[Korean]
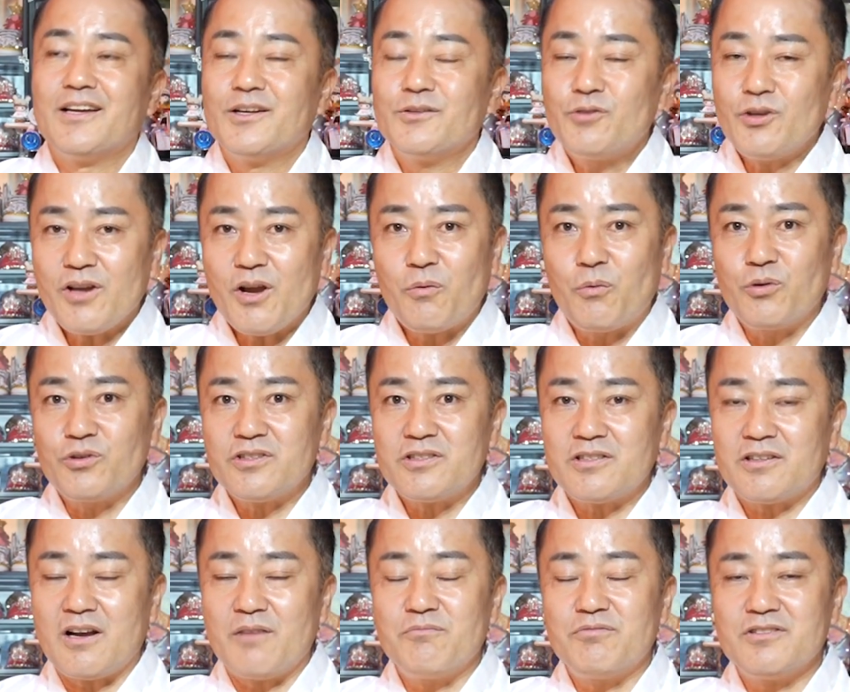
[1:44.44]
되게
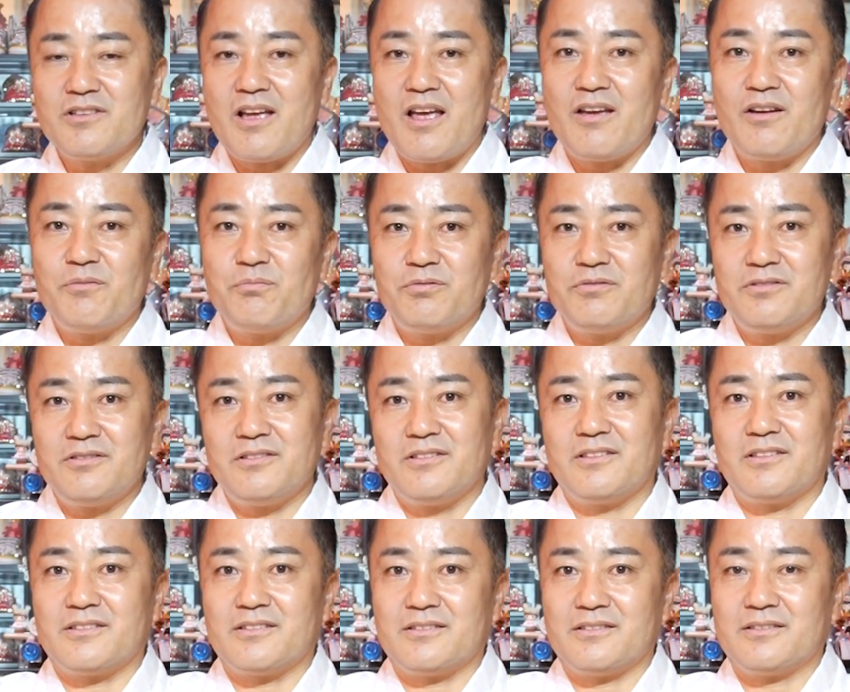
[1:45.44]
고지식한 분이에요
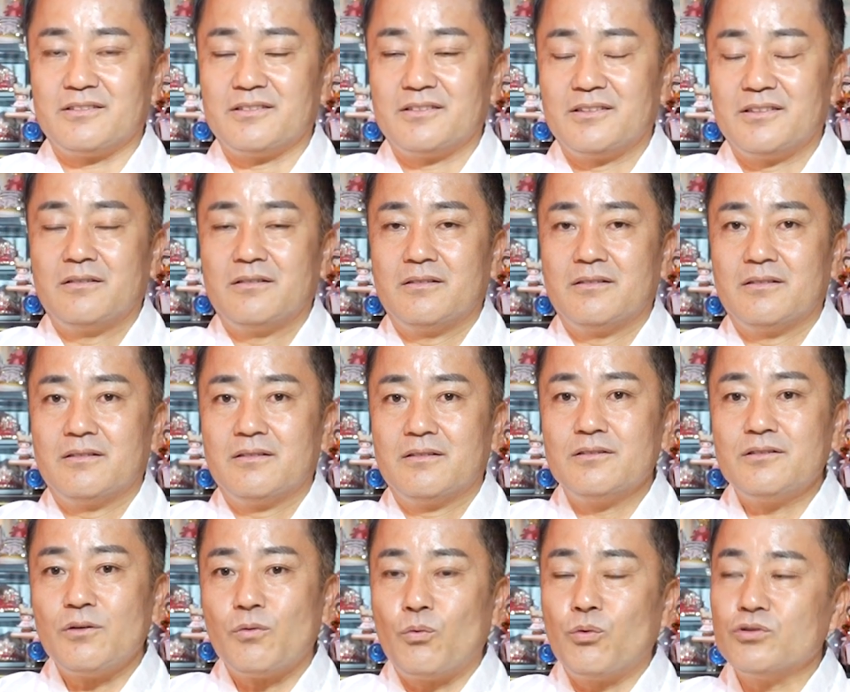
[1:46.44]
분
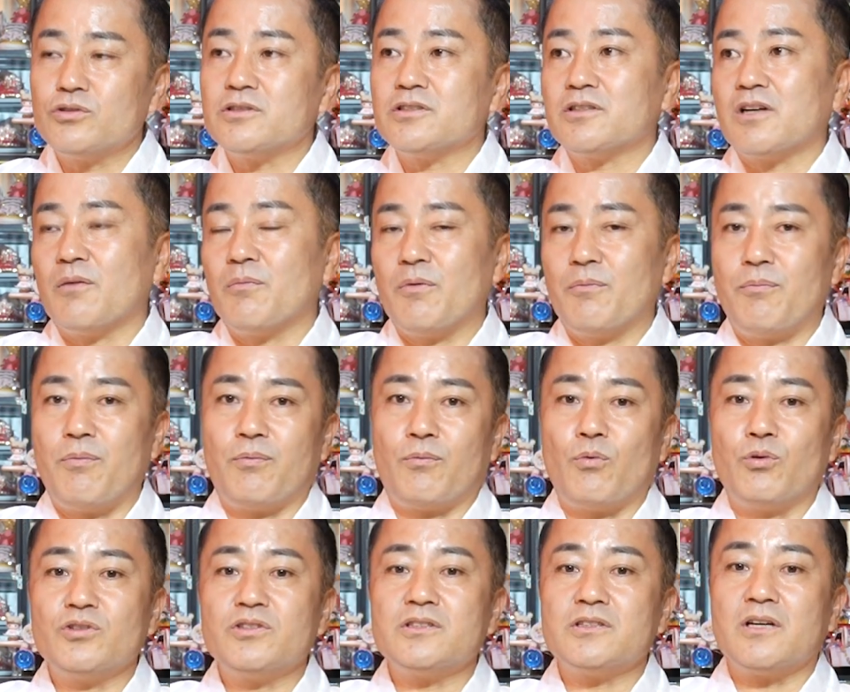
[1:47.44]
근데 고지식하면 뭐
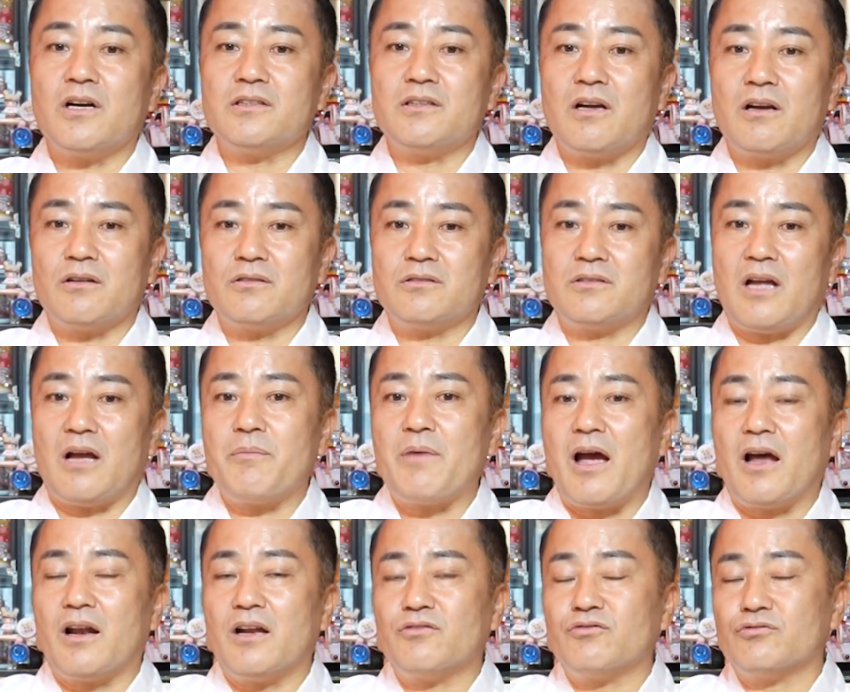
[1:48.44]
고지식하다고 해서 남이
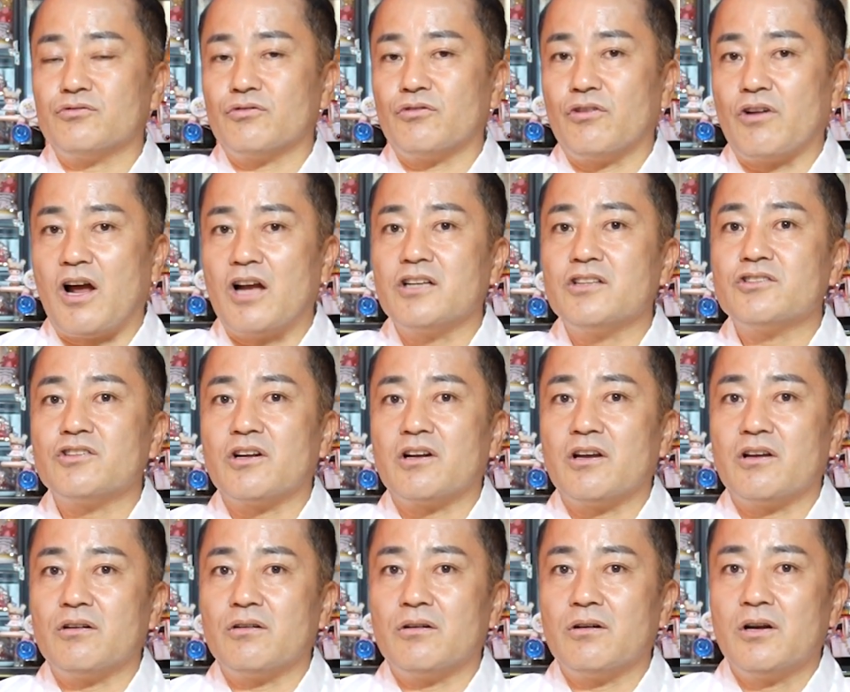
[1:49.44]
알아주는 건
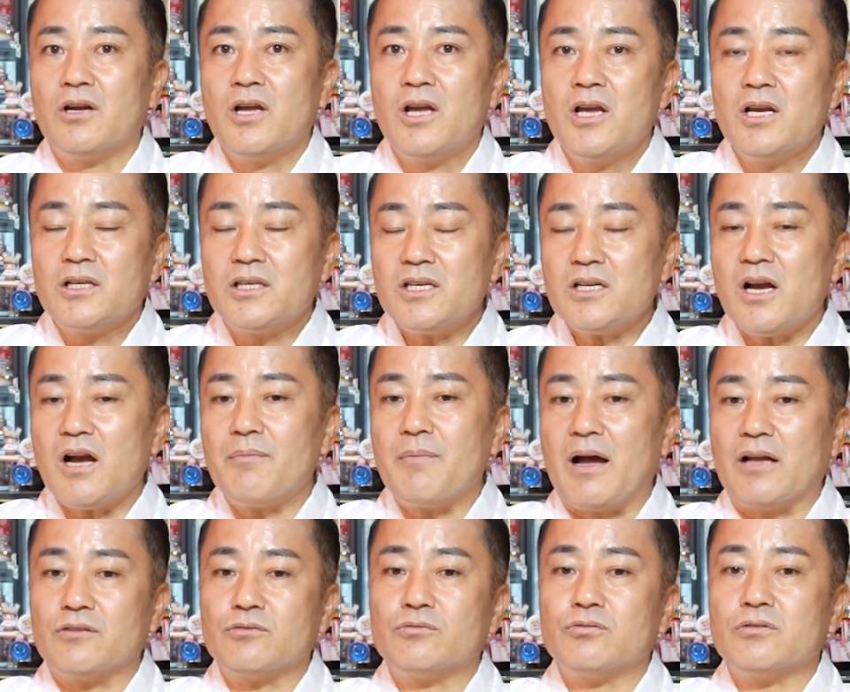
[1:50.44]
아니잖아요. 끼가
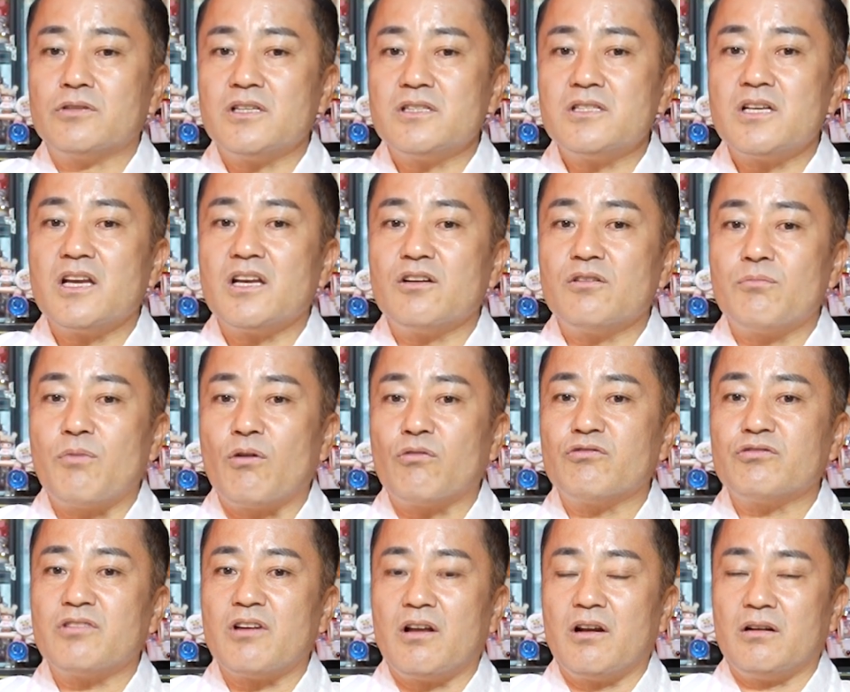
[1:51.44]
많고 끼쟁이를
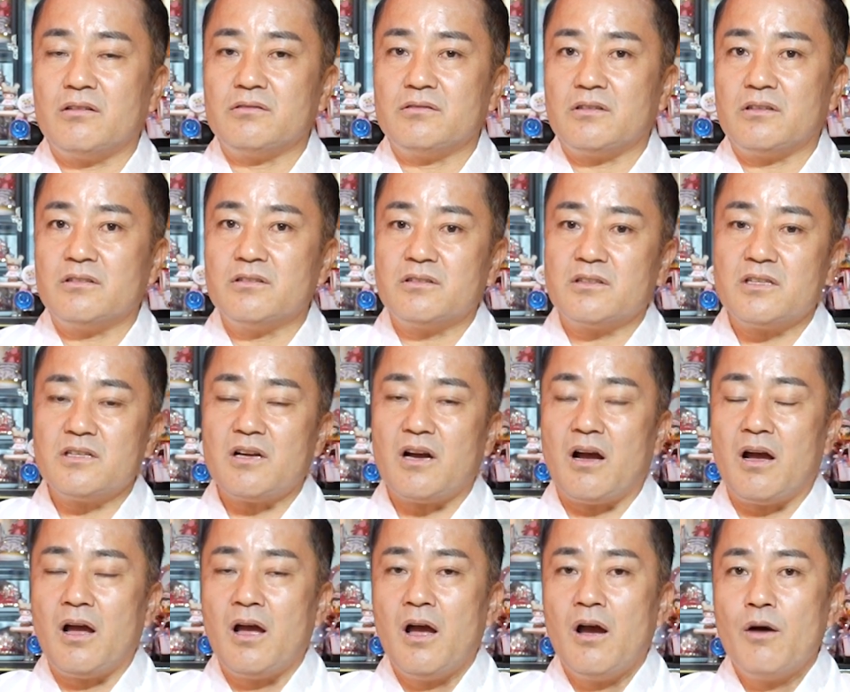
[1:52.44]
먹고 살아야 되는데 그
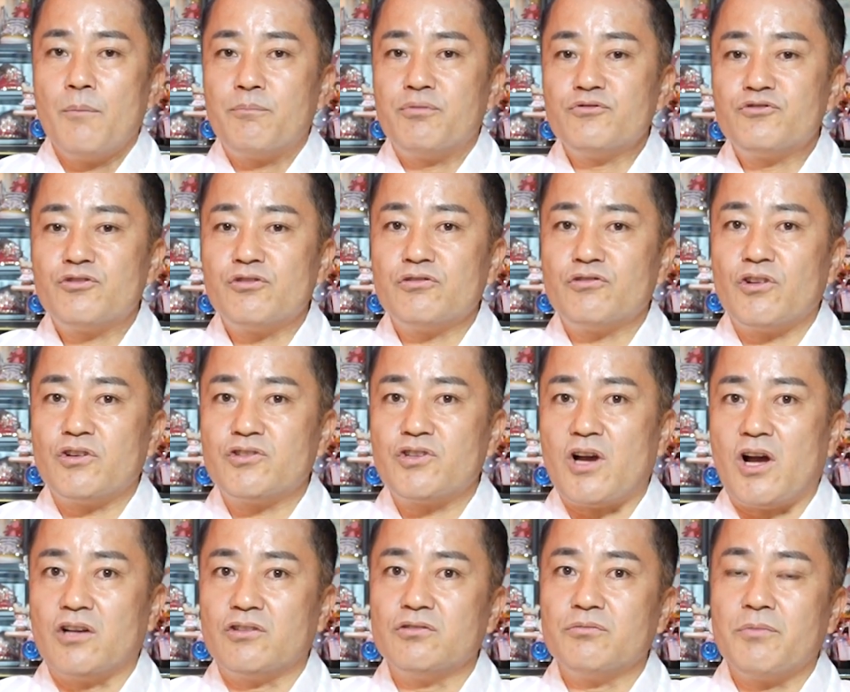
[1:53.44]
끼가 분출되지
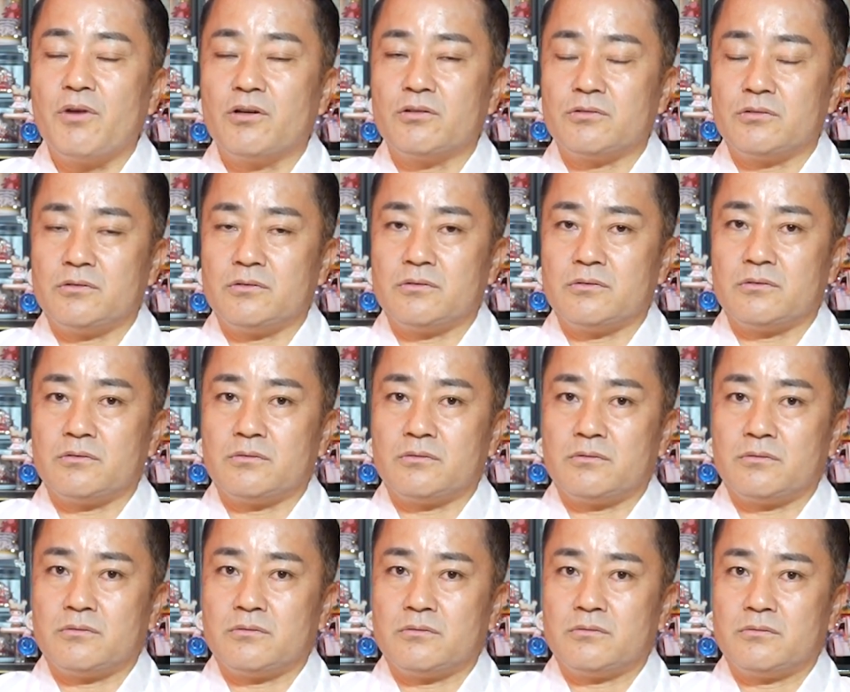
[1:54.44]

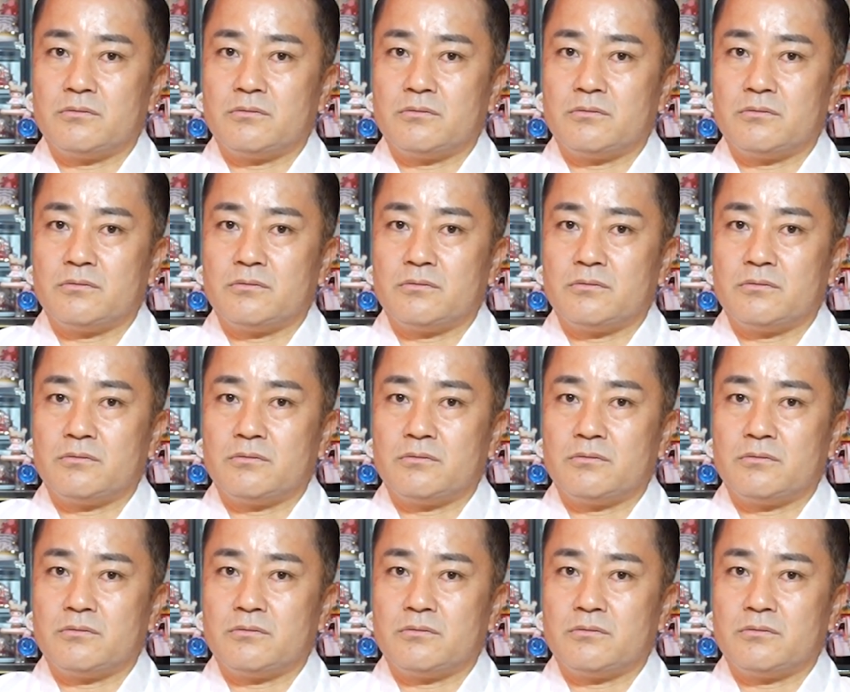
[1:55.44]
않으면은